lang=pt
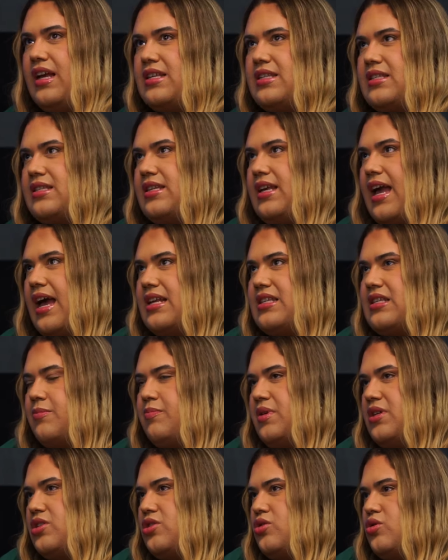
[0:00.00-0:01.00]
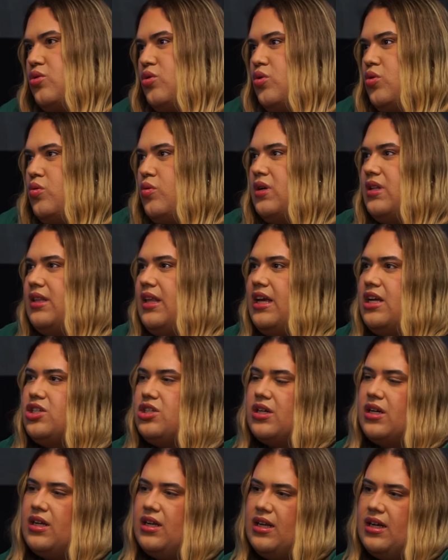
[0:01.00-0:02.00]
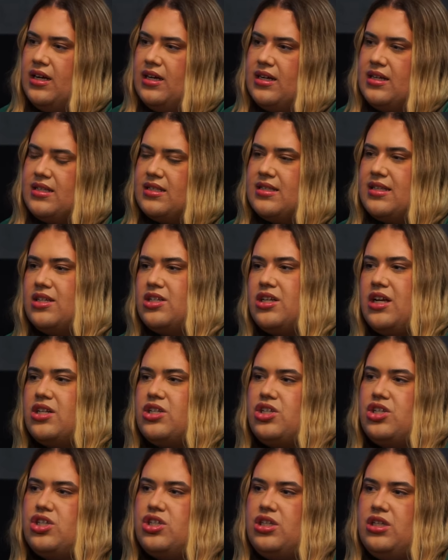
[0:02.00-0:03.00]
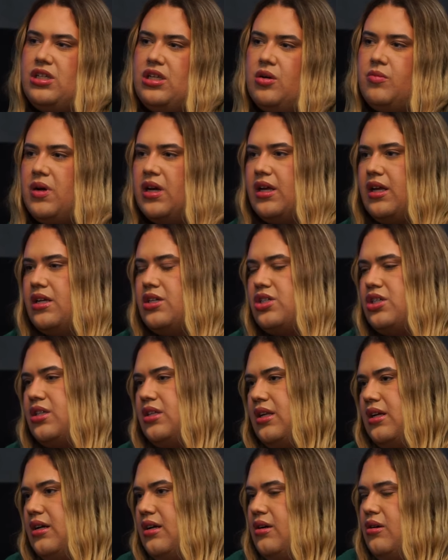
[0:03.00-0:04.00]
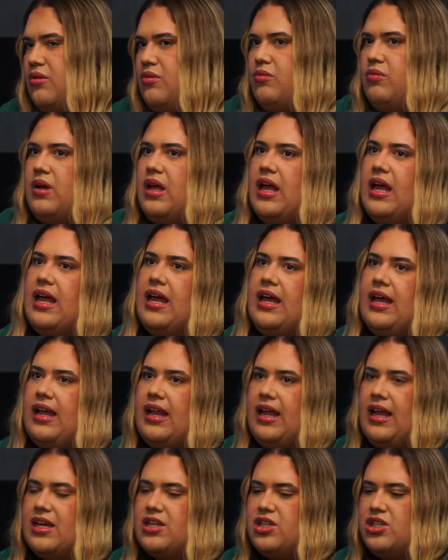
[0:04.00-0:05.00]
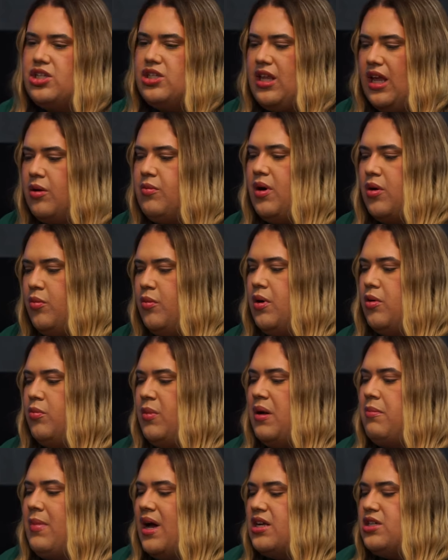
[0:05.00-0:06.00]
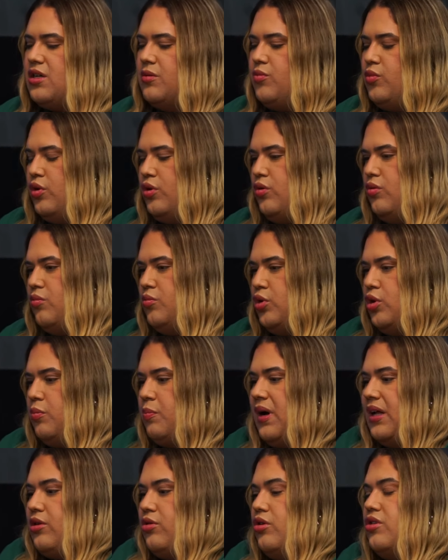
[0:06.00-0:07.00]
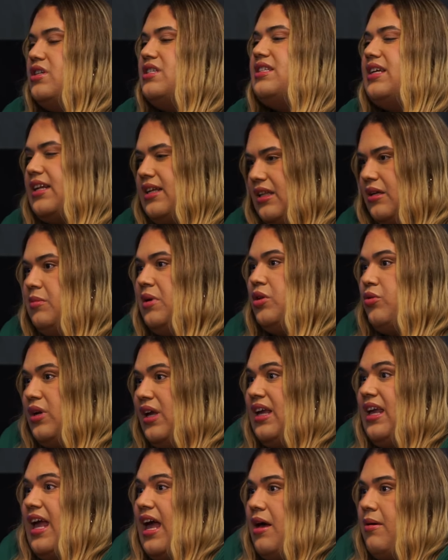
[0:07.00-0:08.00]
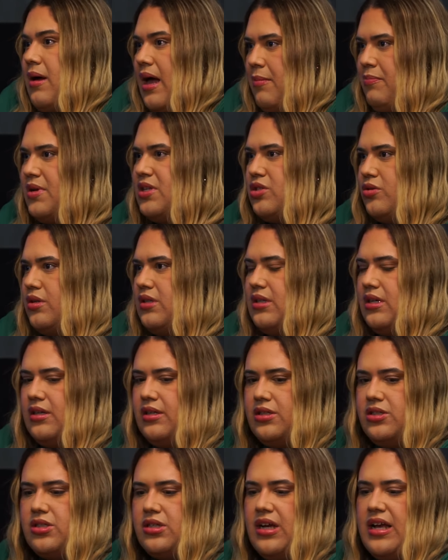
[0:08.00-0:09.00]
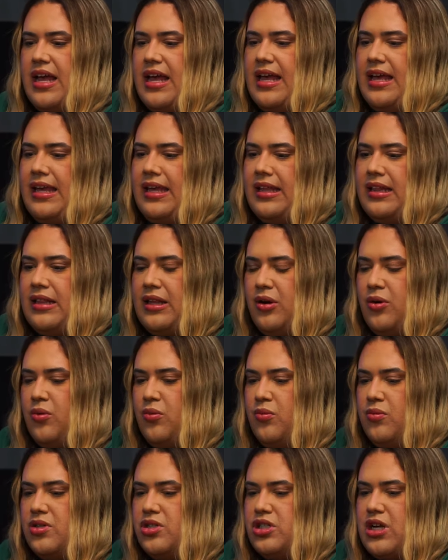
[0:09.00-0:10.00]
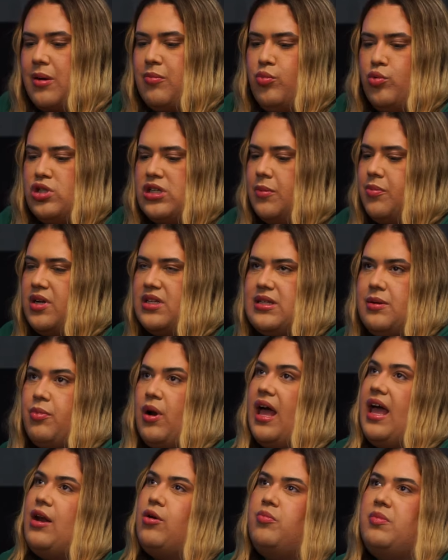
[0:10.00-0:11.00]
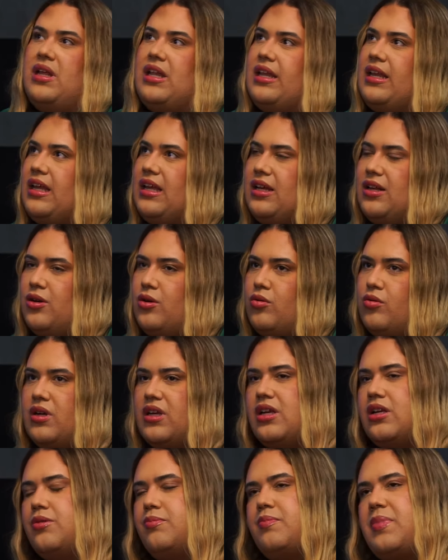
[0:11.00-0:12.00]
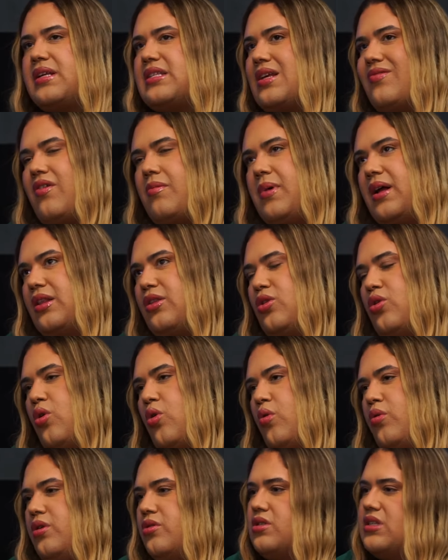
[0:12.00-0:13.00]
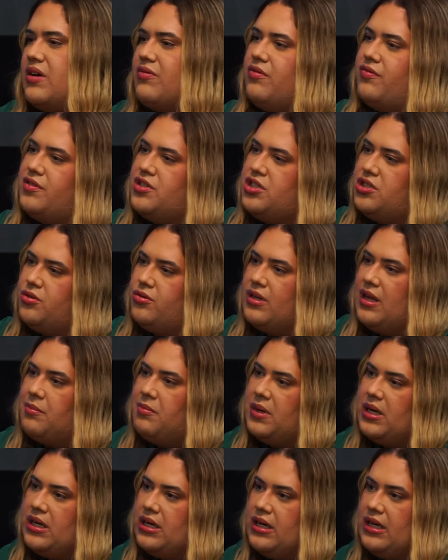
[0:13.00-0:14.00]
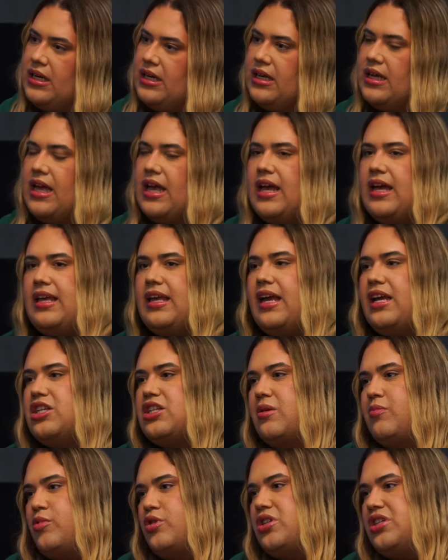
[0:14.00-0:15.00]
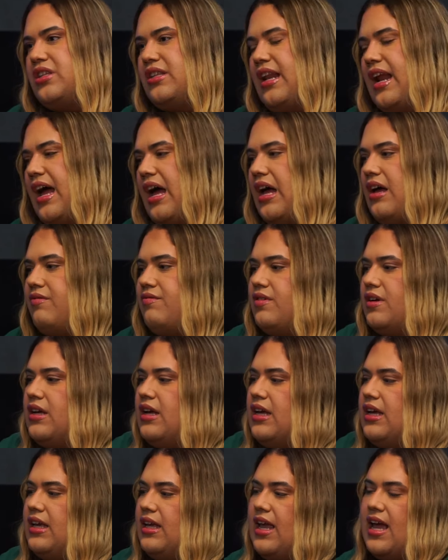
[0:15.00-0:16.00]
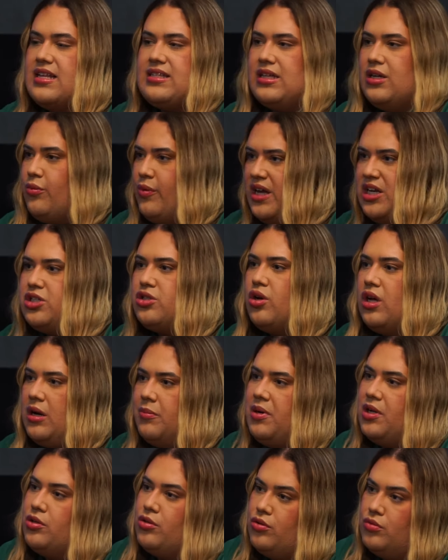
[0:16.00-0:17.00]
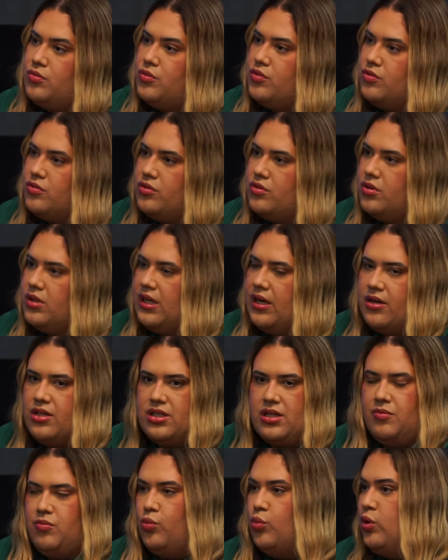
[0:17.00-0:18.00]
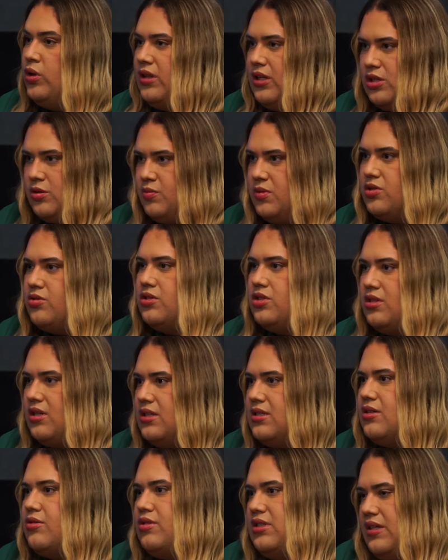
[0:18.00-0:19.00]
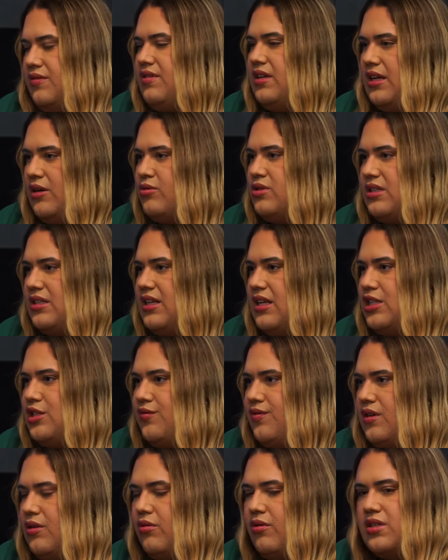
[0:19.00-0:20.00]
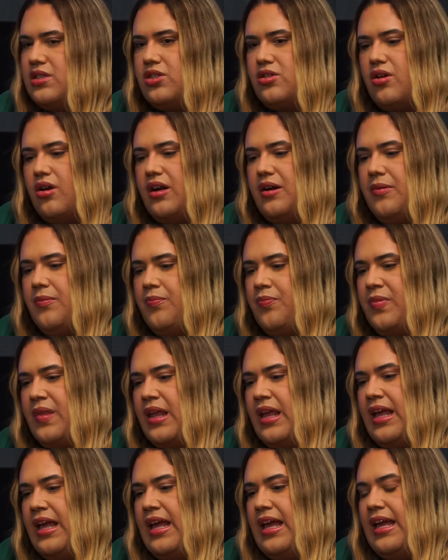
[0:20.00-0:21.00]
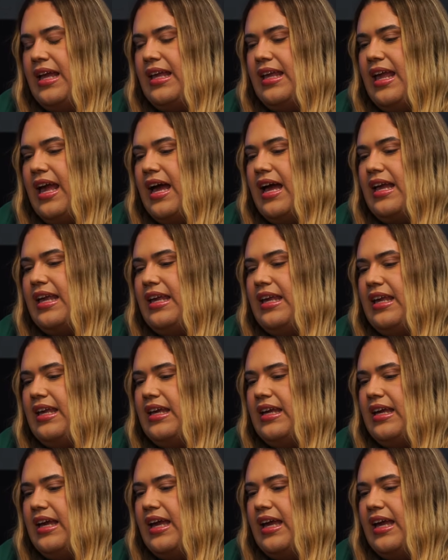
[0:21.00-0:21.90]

se essa pessoa, desde criança, já tinha uma questão. É, a gente tem uma, uma, imagem muito, muito padronizada também do que, que é a pessoa trans. Então, já busca, por exemplo, ah, era um menino que passava batom e usava o vestido da mãe, e aí já mostrava. E essa não é história para todo mundo. Né? Acho que muitas pessoas trans, inclusive, não se identificam com essa história. E aí,